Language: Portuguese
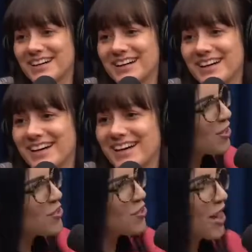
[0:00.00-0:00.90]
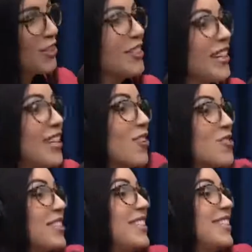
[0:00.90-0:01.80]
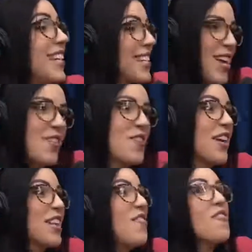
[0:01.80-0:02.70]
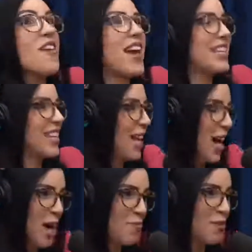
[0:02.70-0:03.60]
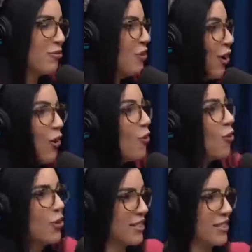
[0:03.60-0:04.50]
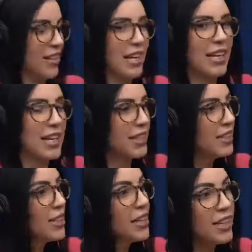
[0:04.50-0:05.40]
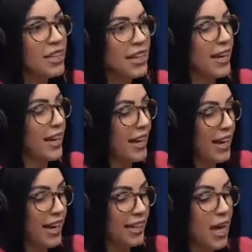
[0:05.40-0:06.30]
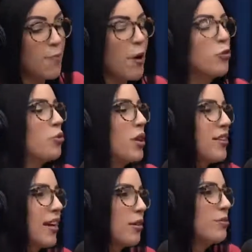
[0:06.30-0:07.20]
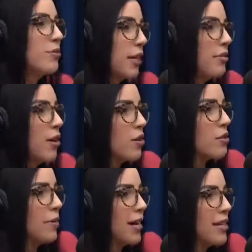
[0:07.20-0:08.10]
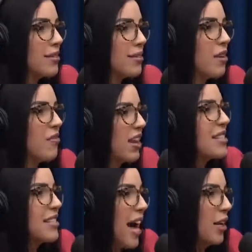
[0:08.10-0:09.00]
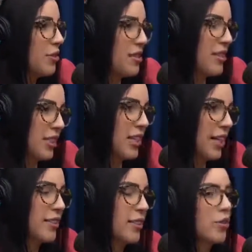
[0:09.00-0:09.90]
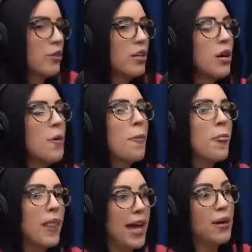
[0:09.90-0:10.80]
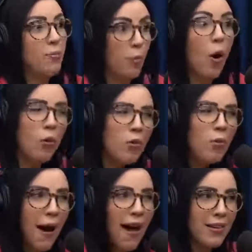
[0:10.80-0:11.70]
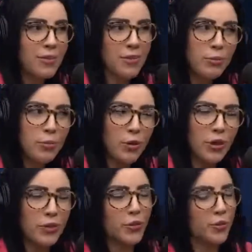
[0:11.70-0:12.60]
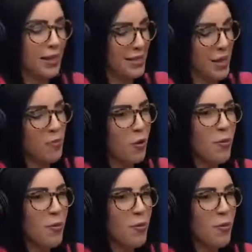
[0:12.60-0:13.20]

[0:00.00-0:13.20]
Você não lembra essa história? O Danilo Gentili saiu em minha defesa na época. Foi uma loucura, assim. A galera é, na época o Twitter era um, era um negócio mais civilizado, Sim. assim, Sim, né? Então, um pouco é. mais. Era um pouco mais, não muito. É. Mas nunca um foi